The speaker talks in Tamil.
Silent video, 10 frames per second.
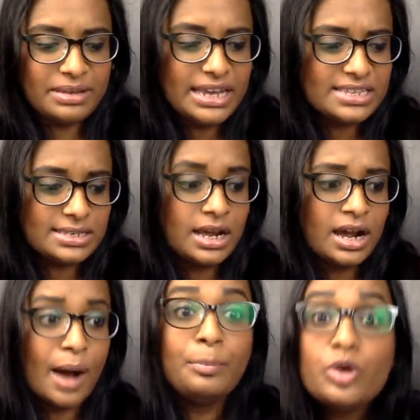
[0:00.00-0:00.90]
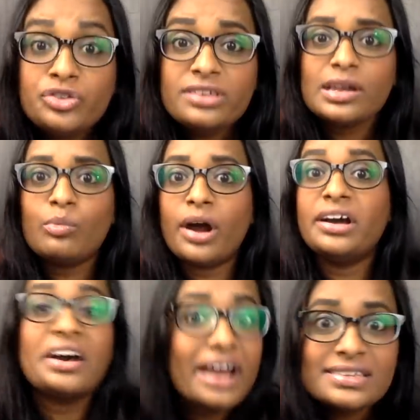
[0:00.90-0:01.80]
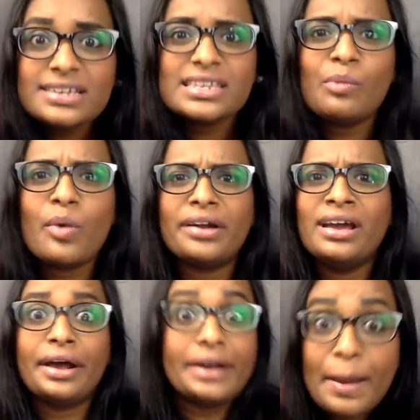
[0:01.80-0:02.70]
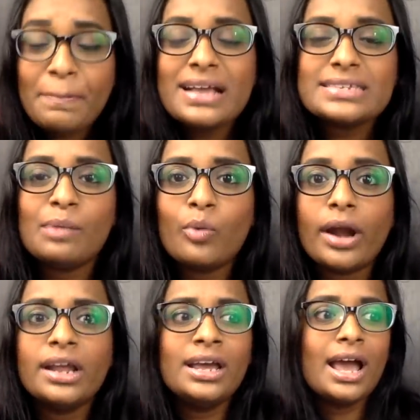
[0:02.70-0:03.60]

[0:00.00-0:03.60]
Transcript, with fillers: ஹீஸ் அப்யூசிங் சம் ஒன் ஹராசிங் சம் ஒன் ரேப்பிங் சம் ஒன்